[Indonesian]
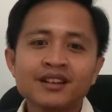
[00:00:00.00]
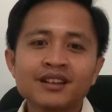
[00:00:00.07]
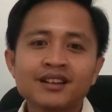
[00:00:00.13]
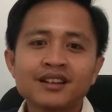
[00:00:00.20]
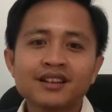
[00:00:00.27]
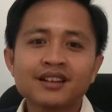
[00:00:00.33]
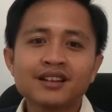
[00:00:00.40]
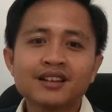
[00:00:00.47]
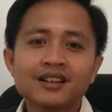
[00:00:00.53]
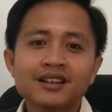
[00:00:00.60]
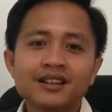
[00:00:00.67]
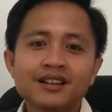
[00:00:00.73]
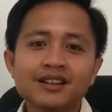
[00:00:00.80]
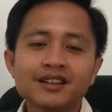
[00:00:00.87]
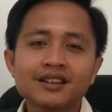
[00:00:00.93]

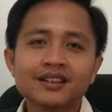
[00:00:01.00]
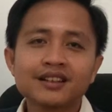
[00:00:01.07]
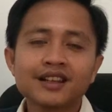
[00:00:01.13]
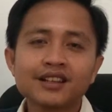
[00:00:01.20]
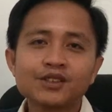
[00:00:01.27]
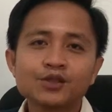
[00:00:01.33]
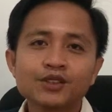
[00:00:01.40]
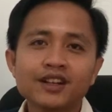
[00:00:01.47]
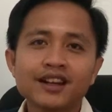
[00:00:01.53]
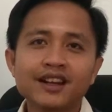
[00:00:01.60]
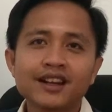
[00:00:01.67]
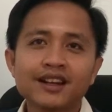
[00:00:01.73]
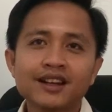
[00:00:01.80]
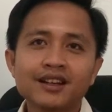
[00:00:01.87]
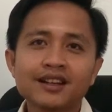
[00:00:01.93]
uh, dan
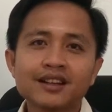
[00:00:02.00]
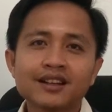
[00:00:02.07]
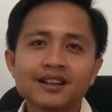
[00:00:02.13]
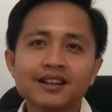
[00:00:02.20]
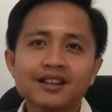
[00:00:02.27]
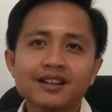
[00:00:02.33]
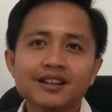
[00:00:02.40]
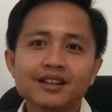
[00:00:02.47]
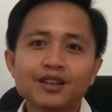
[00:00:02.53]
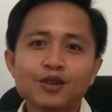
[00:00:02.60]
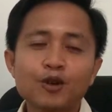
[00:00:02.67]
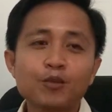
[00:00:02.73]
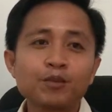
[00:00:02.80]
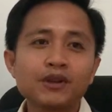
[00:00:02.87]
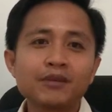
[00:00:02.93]
juga
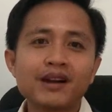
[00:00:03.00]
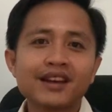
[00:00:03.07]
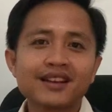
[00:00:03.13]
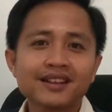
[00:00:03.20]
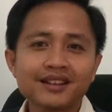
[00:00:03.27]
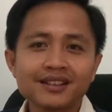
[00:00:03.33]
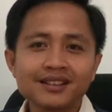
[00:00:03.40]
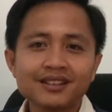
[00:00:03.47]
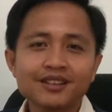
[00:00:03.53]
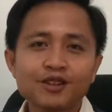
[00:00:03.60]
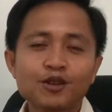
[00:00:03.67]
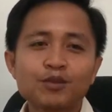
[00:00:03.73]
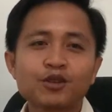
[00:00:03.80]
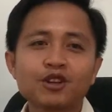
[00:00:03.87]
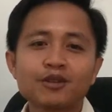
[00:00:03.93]
kopi bareng,
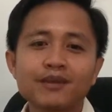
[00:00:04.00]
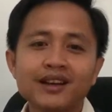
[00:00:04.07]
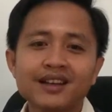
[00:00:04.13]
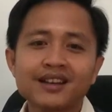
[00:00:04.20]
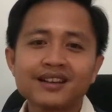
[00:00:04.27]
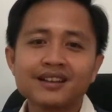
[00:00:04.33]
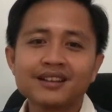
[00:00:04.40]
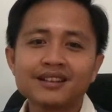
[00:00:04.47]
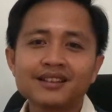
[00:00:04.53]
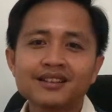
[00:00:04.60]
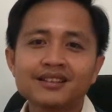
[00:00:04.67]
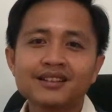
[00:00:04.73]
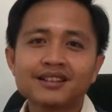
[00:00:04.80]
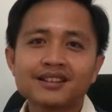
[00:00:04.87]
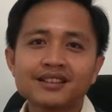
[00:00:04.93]
ngobrol bareng,
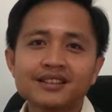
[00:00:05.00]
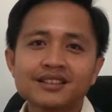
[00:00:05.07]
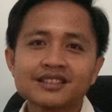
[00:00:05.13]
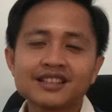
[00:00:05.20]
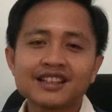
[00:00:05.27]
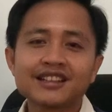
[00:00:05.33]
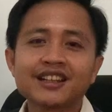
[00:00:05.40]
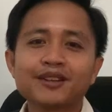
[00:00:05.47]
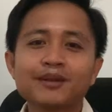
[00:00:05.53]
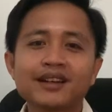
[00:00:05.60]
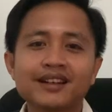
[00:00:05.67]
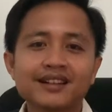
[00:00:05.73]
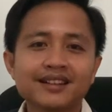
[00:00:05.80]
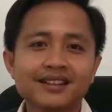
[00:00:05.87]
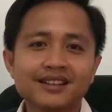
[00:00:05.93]
santai
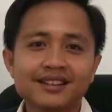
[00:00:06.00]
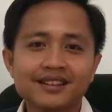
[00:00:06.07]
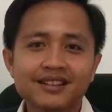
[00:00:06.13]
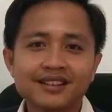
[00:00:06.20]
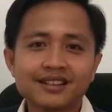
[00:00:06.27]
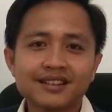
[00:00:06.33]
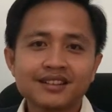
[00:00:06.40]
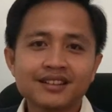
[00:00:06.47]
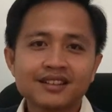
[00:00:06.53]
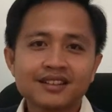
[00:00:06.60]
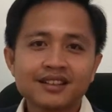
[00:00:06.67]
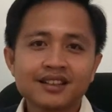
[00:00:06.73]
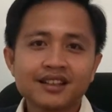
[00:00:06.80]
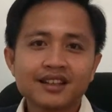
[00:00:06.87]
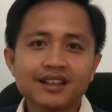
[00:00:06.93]
bareng.
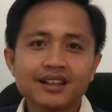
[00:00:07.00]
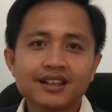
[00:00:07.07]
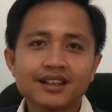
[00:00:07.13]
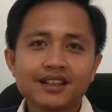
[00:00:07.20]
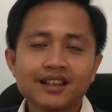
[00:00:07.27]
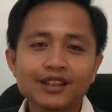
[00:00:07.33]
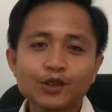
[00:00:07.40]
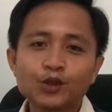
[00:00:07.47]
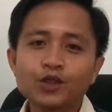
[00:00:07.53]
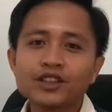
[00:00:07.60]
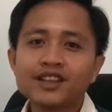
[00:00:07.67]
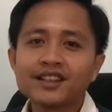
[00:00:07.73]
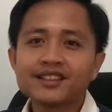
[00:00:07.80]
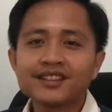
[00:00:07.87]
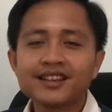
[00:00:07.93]
Uh, itu
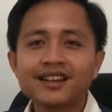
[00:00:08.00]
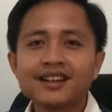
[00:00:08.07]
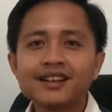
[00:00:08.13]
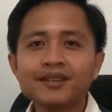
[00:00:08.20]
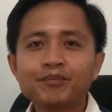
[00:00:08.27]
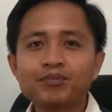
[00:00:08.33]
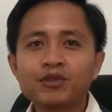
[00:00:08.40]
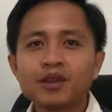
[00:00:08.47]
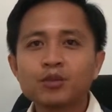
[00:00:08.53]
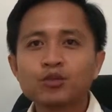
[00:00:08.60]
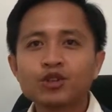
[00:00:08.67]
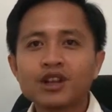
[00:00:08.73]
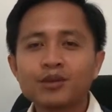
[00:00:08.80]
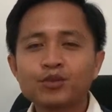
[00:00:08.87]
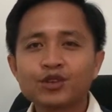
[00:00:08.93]
niatnya
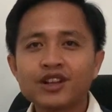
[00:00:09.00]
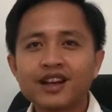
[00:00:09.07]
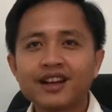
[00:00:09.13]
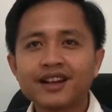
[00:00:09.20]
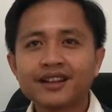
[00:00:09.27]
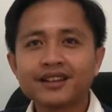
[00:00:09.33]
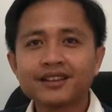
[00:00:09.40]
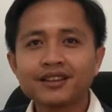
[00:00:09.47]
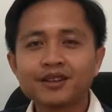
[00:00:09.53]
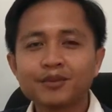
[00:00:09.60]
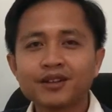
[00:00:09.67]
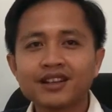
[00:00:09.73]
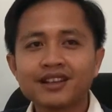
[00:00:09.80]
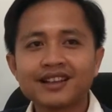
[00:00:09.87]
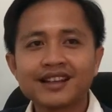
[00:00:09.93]
mudah-mudahan
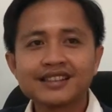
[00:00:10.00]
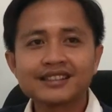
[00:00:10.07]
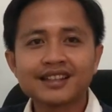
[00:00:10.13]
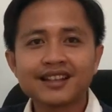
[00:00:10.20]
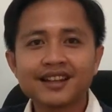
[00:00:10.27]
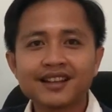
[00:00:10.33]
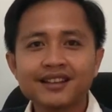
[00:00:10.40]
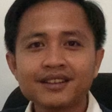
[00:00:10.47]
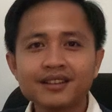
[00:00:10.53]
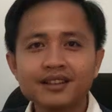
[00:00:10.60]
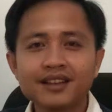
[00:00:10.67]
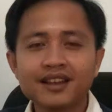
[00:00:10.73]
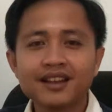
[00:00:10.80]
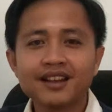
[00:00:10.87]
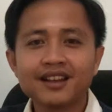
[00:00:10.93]
diberi kelancaran
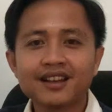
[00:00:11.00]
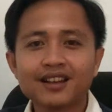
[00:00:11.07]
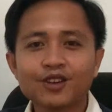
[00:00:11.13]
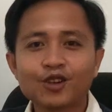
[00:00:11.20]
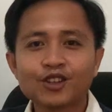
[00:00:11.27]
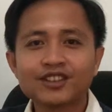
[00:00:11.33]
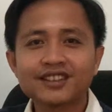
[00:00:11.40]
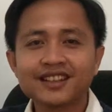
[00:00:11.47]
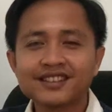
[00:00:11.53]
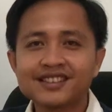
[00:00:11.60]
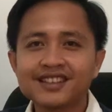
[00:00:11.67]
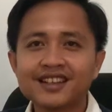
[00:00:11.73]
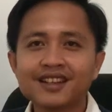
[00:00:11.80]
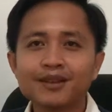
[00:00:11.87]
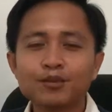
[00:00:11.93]
uh,
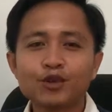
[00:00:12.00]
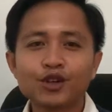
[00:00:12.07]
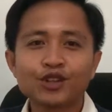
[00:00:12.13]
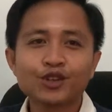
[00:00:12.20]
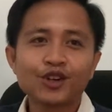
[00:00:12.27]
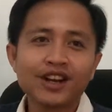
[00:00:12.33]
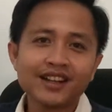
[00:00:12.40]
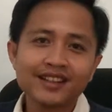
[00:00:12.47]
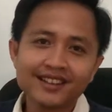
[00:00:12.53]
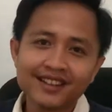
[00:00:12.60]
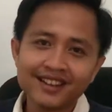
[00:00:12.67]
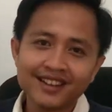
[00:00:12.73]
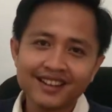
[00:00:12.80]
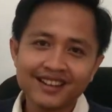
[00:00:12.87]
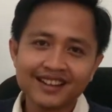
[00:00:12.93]
kontennya, mohon
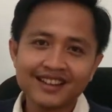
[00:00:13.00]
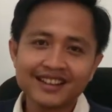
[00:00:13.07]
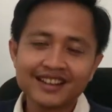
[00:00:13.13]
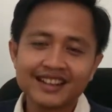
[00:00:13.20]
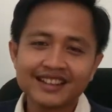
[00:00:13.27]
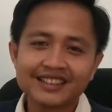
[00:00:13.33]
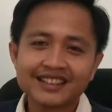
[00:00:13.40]
doanya rekan-rekan